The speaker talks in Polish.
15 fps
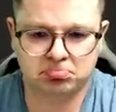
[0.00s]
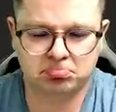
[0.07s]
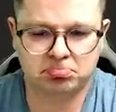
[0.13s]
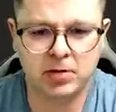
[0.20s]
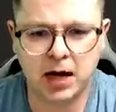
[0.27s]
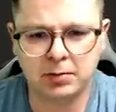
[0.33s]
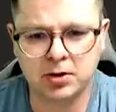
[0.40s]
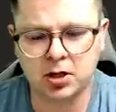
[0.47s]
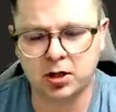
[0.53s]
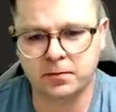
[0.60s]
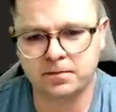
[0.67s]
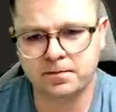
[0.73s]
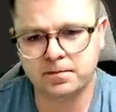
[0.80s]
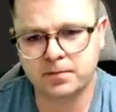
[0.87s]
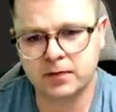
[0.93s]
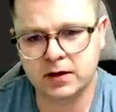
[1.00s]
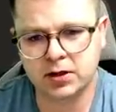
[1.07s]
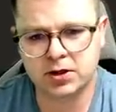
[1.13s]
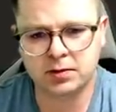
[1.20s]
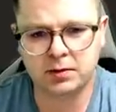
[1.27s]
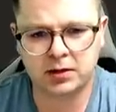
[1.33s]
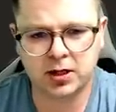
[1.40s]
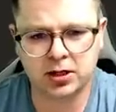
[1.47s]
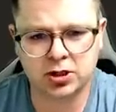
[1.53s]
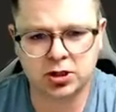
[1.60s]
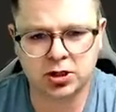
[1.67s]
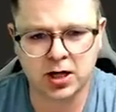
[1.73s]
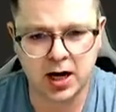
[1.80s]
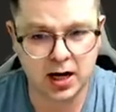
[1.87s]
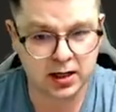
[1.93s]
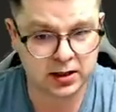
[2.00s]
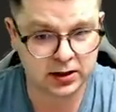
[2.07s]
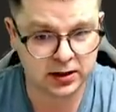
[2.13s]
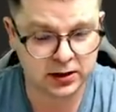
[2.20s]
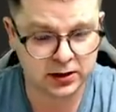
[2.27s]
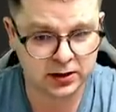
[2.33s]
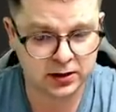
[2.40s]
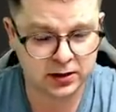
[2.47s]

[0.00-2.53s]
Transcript: Mam go. Jeszcze mam jakieś szachy.